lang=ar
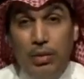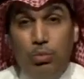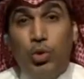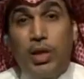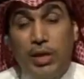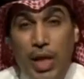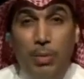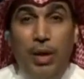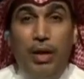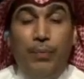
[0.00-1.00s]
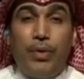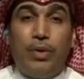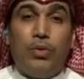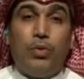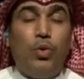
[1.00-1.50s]
متشابهه
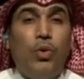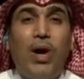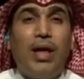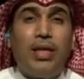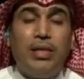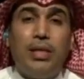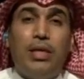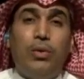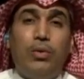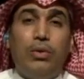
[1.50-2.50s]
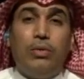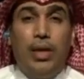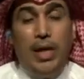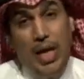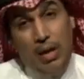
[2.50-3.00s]
هو واضح جدا انه
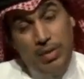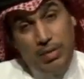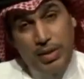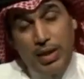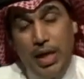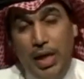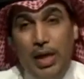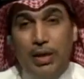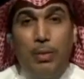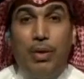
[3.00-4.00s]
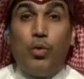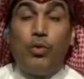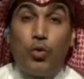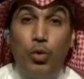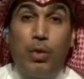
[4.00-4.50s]
يعني حامد ما شاء الله عليه طبعا
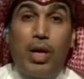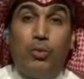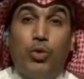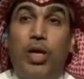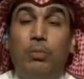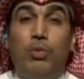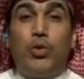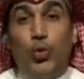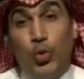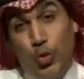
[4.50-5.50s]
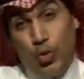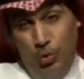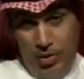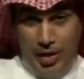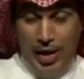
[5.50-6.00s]
هو في كل مباراه متحمس
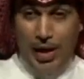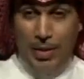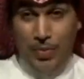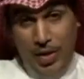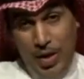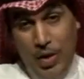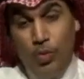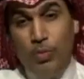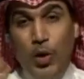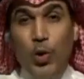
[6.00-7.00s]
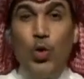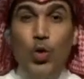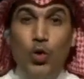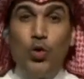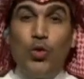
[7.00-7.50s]
ويقوم ويتكلم ويمكن
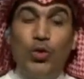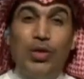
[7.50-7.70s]
له